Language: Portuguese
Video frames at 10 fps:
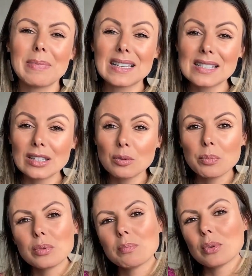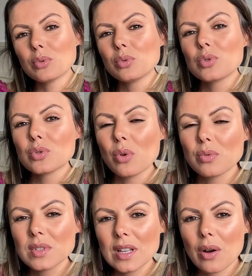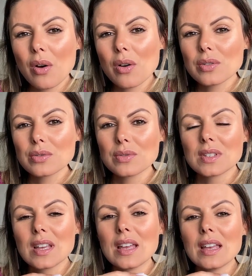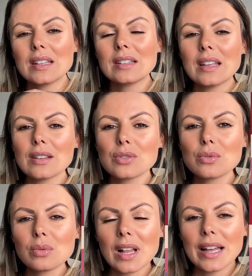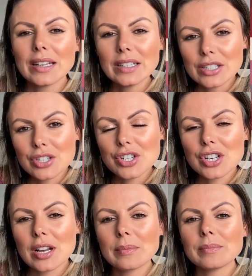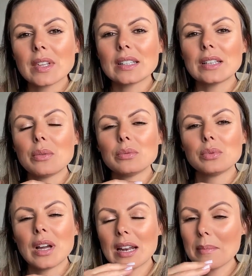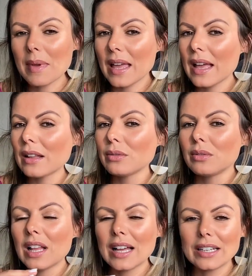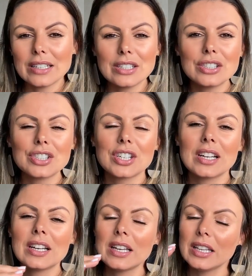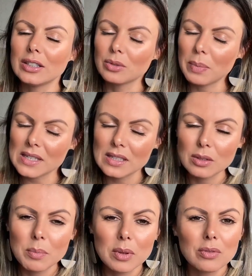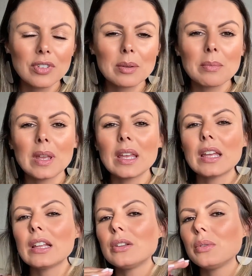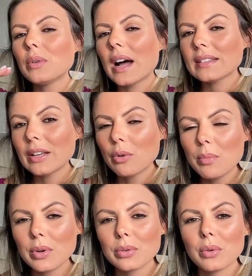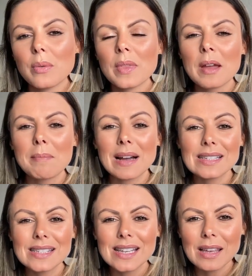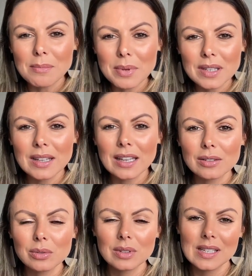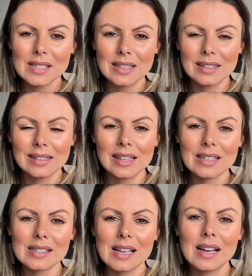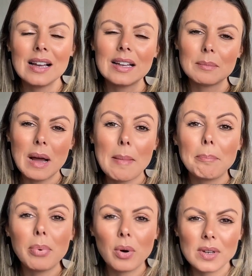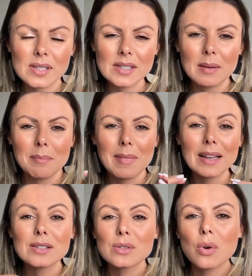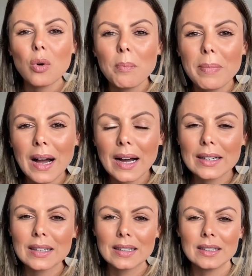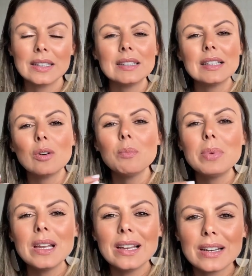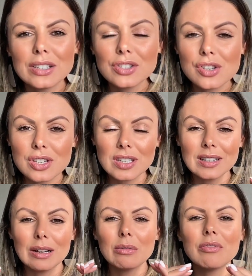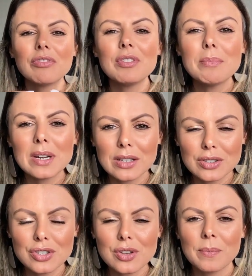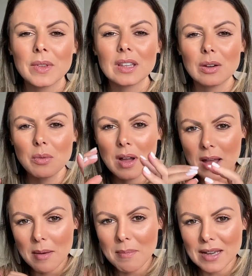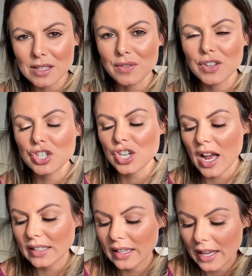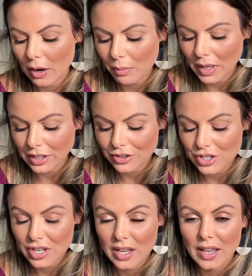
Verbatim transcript: passando por, dos tons terrosos, desde o laranja até o do caramelo, laranja, e passando pelo vermelho até o bordeaux, mas sempre dentro dessa dessa aposta mais opaca e não brilhante e não vibrante, então mais fechada realmente.